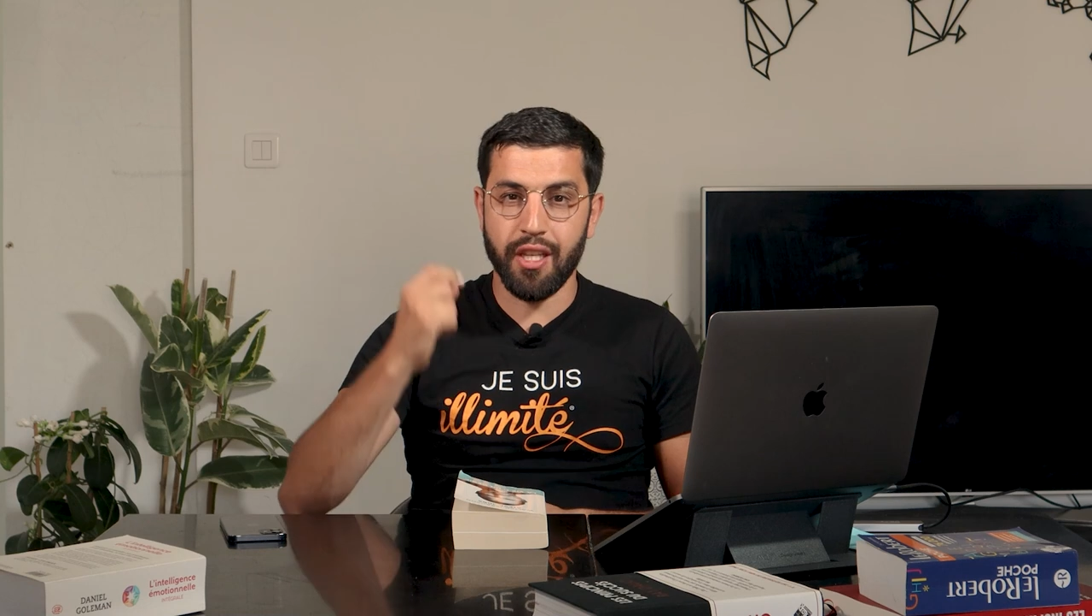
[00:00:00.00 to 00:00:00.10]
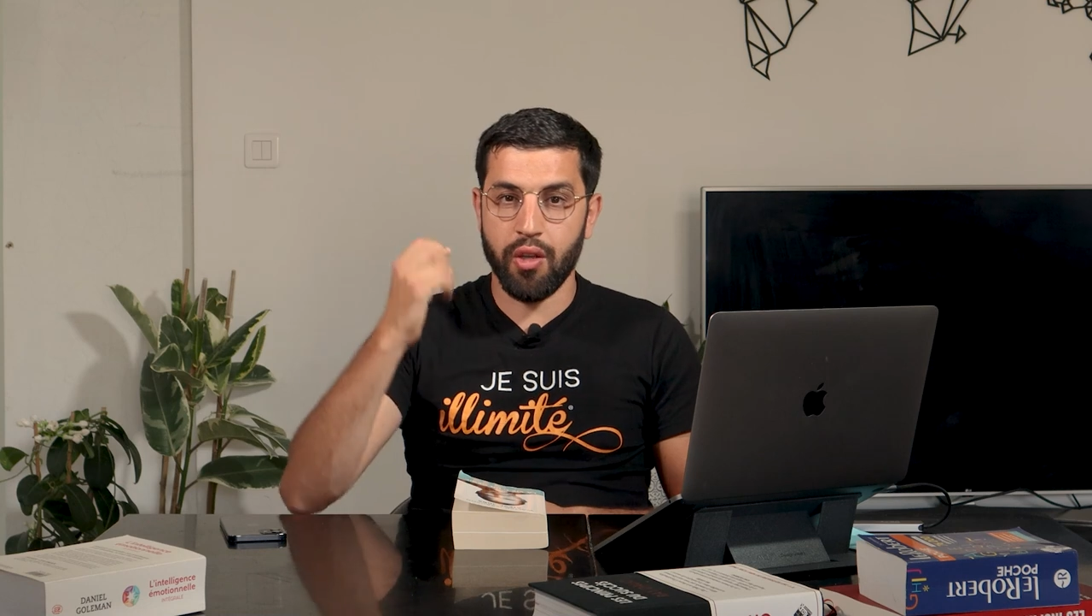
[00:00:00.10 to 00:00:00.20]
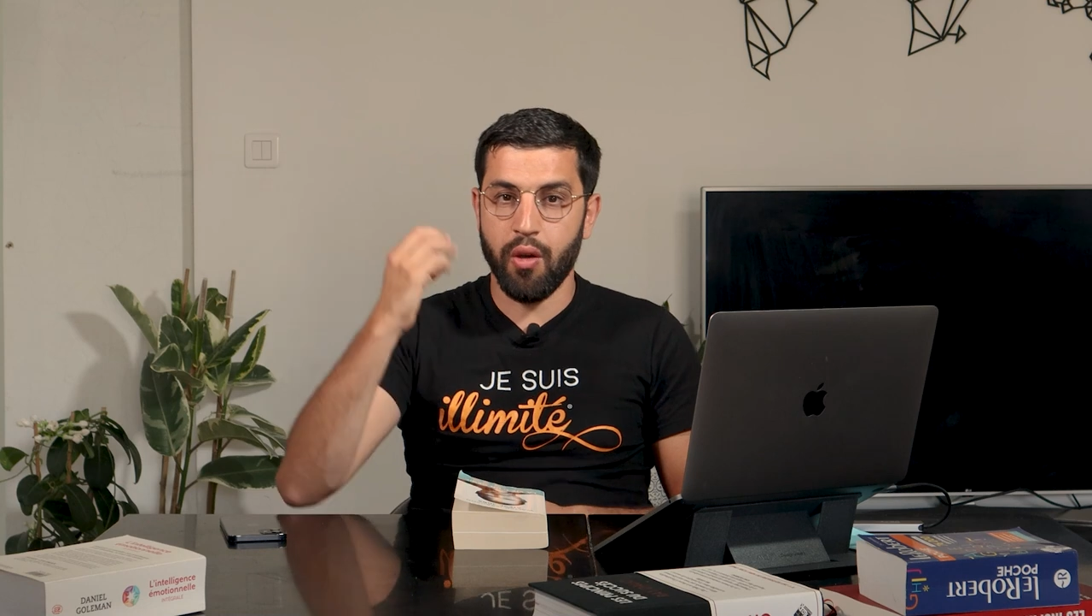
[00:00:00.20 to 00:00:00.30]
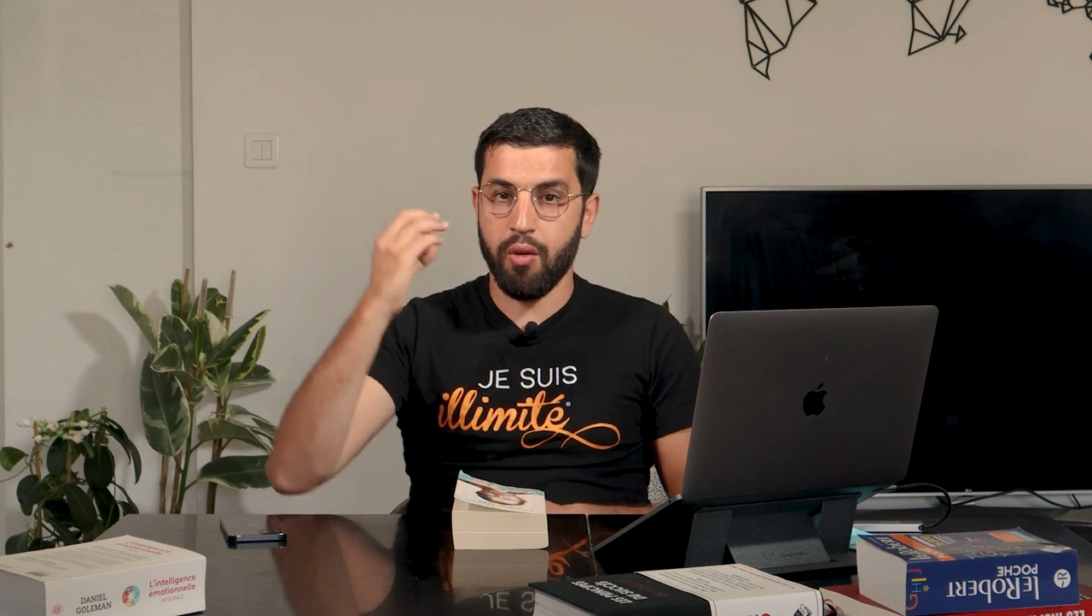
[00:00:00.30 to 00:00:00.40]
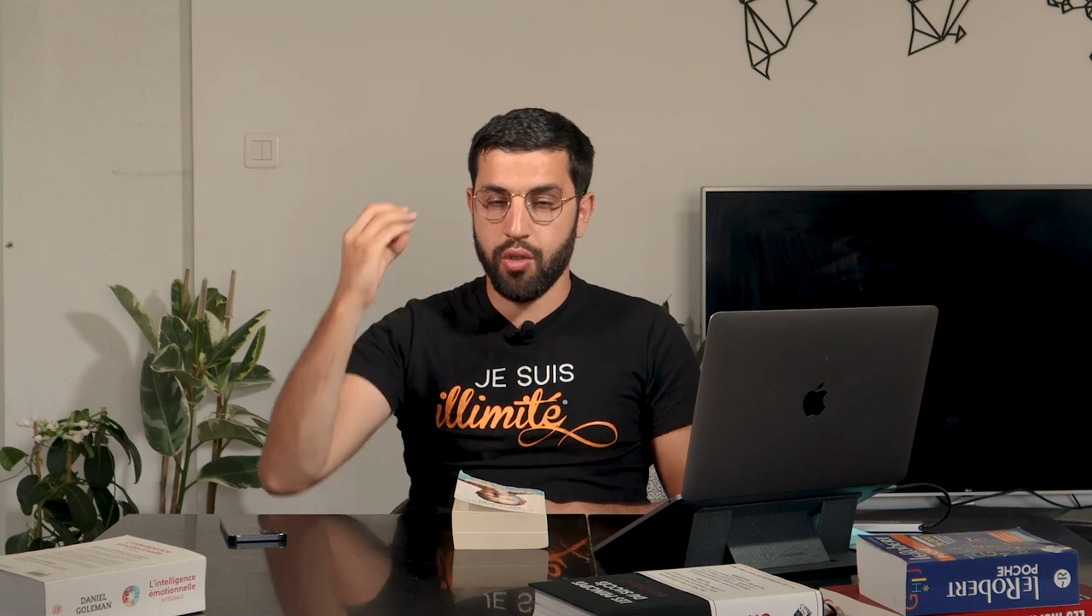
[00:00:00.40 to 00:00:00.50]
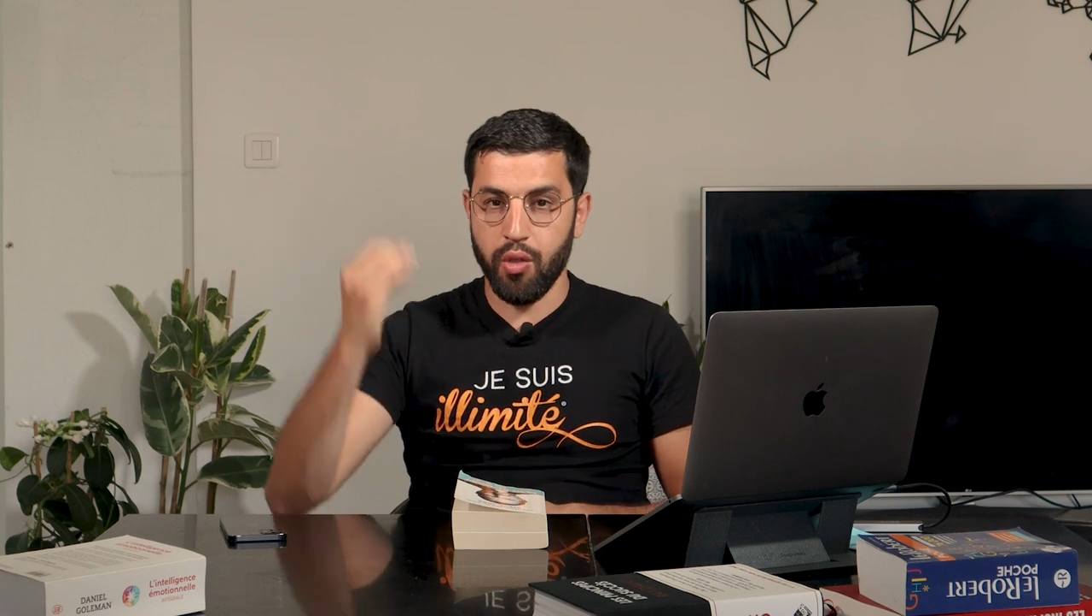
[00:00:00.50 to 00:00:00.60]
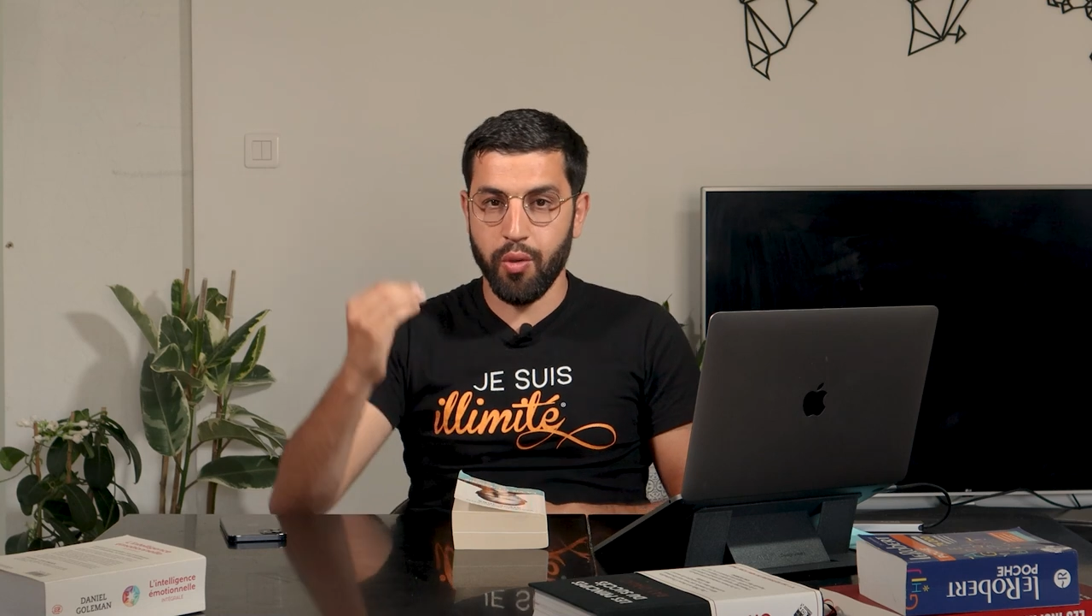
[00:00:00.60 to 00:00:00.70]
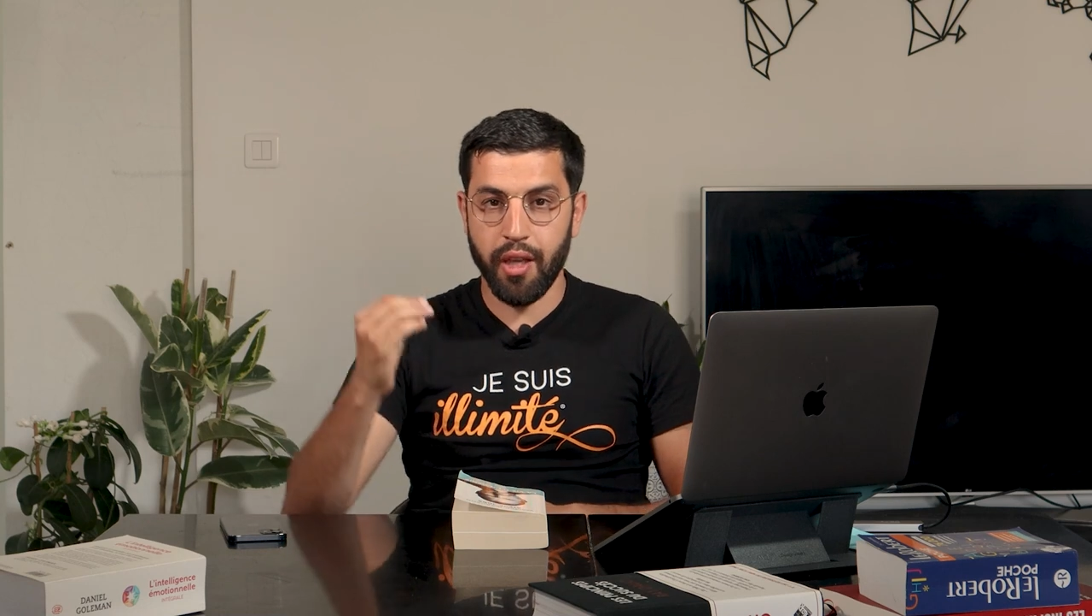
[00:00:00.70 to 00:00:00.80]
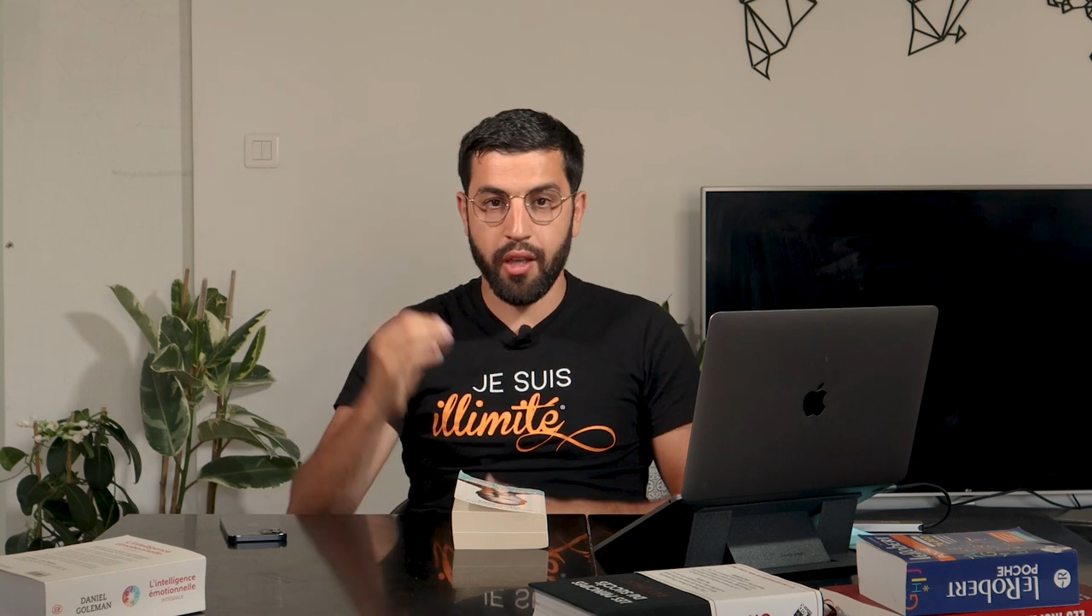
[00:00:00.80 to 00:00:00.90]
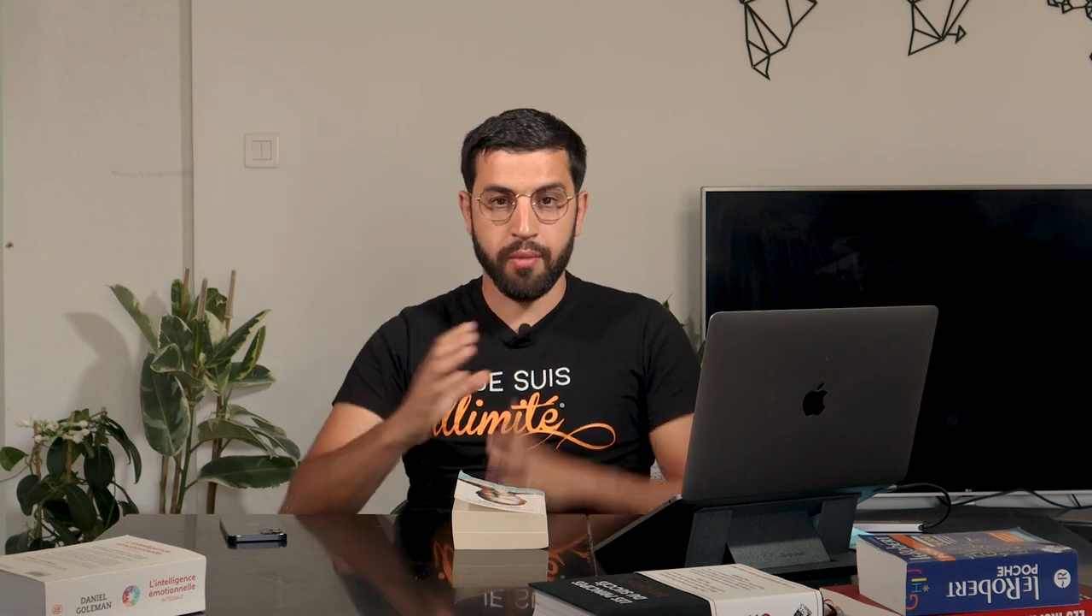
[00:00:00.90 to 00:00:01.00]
sans se nourrir.